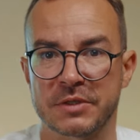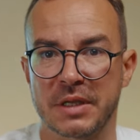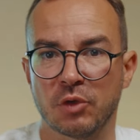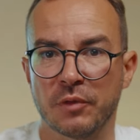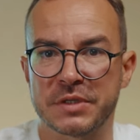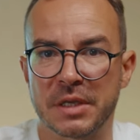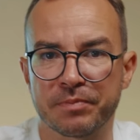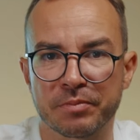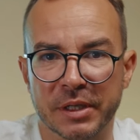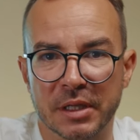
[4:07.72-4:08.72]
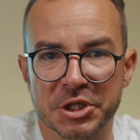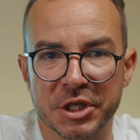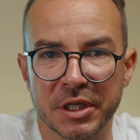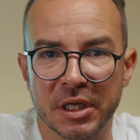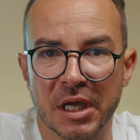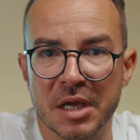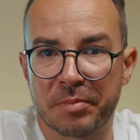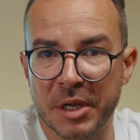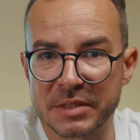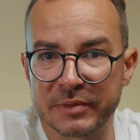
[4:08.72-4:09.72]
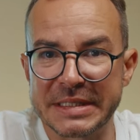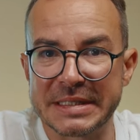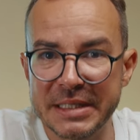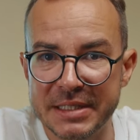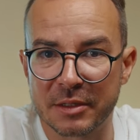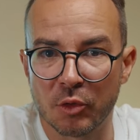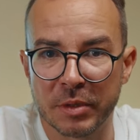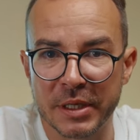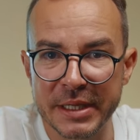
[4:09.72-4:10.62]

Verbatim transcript: В основном все предложения призваны снизить любые